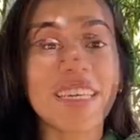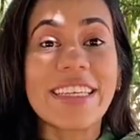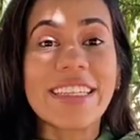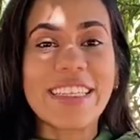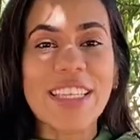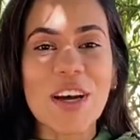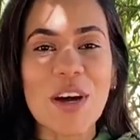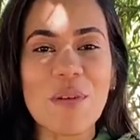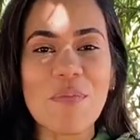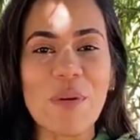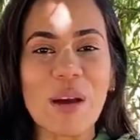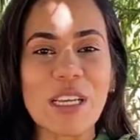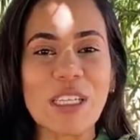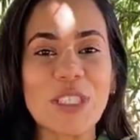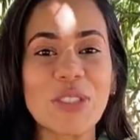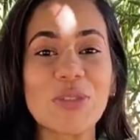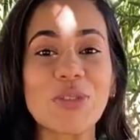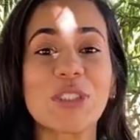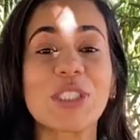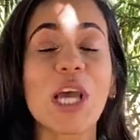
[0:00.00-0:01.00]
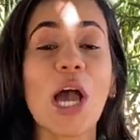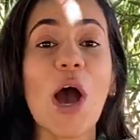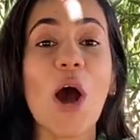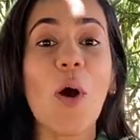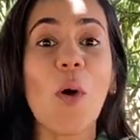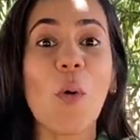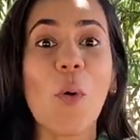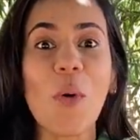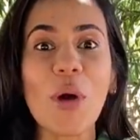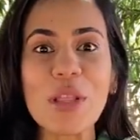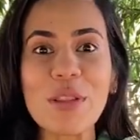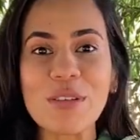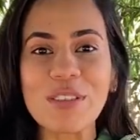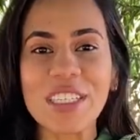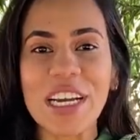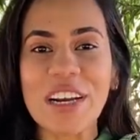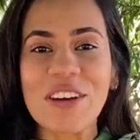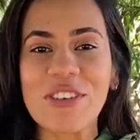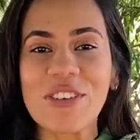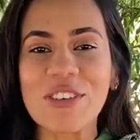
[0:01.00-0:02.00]
Então, a partir do dia 8 de
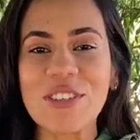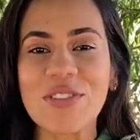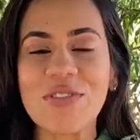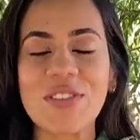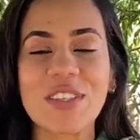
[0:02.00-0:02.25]
agosto,